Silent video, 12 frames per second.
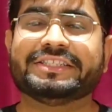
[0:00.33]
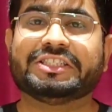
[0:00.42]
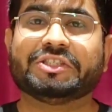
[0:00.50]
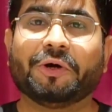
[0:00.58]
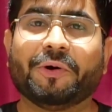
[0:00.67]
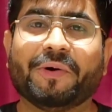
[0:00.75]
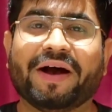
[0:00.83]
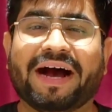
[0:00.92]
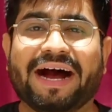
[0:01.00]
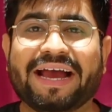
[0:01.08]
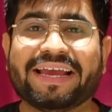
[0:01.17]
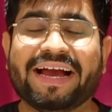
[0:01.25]
सो
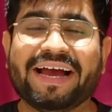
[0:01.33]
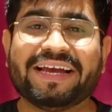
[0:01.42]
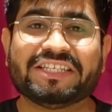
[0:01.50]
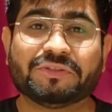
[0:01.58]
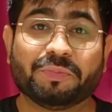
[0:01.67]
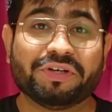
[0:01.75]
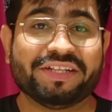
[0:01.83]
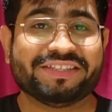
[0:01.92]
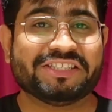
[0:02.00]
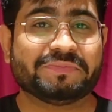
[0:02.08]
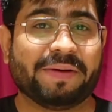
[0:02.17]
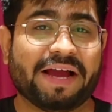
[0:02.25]
हाई गाइज पुनित
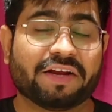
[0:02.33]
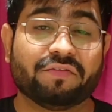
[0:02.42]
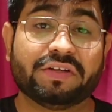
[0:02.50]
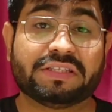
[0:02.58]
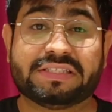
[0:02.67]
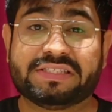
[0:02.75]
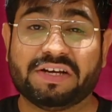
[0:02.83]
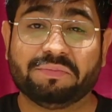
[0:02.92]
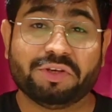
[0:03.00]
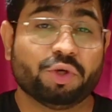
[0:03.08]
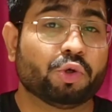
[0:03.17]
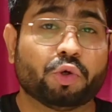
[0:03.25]
इज बैक विथ सम
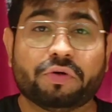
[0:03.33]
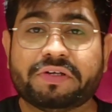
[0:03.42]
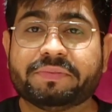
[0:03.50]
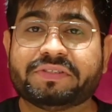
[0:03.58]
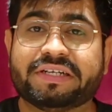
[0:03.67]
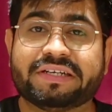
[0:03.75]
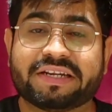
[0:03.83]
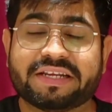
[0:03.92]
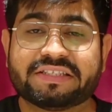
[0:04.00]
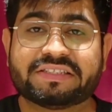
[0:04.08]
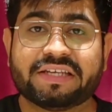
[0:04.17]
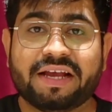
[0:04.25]
न्यू कूल टिप्स एंड
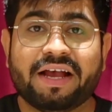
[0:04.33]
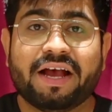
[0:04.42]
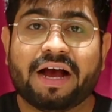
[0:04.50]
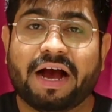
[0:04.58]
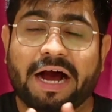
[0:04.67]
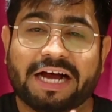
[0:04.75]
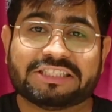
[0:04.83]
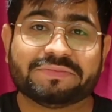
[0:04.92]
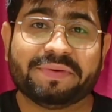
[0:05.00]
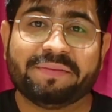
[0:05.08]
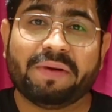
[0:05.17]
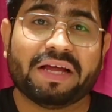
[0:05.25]
ट्रिक्स आज
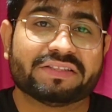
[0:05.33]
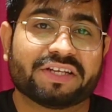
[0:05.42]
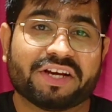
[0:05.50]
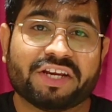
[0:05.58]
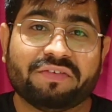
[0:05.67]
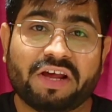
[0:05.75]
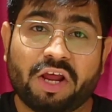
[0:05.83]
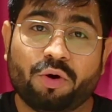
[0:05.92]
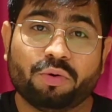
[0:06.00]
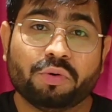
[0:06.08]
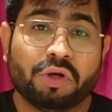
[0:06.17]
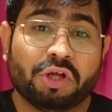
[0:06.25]
मैं बात करने वाला
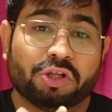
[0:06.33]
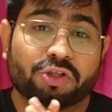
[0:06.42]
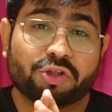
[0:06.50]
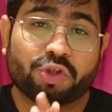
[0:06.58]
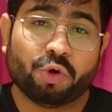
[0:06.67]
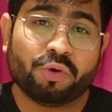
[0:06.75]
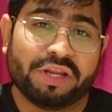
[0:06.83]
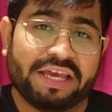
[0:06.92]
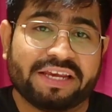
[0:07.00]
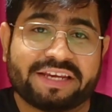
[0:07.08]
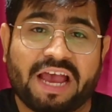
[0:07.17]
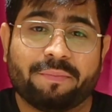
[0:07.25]
हूँ दो
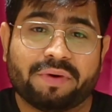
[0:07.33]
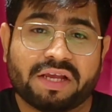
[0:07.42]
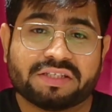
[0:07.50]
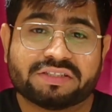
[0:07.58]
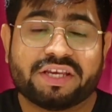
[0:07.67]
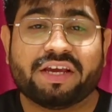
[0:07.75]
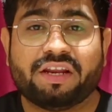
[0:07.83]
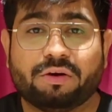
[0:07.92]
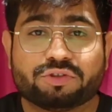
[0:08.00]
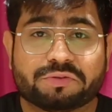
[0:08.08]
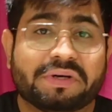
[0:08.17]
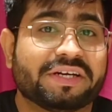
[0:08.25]
नए कैमराज के
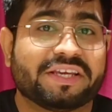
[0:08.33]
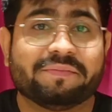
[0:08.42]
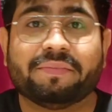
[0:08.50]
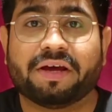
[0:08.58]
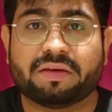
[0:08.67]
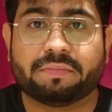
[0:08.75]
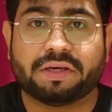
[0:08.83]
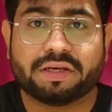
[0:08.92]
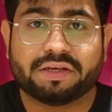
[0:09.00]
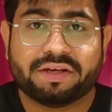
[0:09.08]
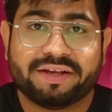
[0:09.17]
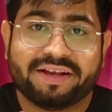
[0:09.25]
अनाउंसमेंट के बारे में
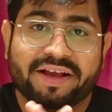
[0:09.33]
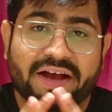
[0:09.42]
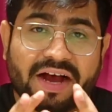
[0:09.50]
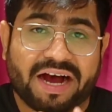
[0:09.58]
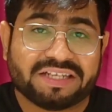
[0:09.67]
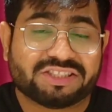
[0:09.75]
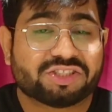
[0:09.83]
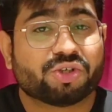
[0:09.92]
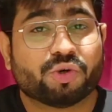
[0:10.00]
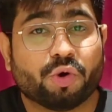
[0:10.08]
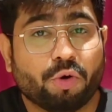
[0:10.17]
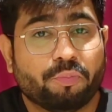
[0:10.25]
आज
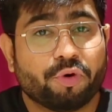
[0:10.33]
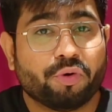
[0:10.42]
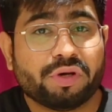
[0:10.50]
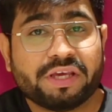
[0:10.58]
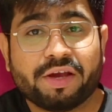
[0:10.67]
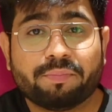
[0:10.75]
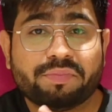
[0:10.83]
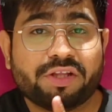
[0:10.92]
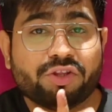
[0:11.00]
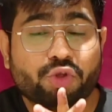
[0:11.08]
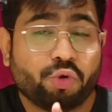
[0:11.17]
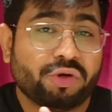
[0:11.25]
गोप्रो ने अपने
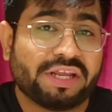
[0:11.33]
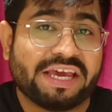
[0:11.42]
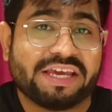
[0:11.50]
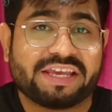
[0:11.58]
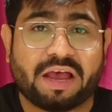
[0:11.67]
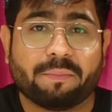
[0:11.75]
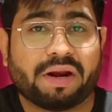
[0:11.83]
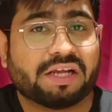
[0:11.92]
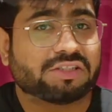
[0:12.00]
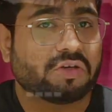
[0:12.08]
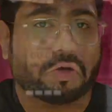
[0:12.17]
दो नए कैमराज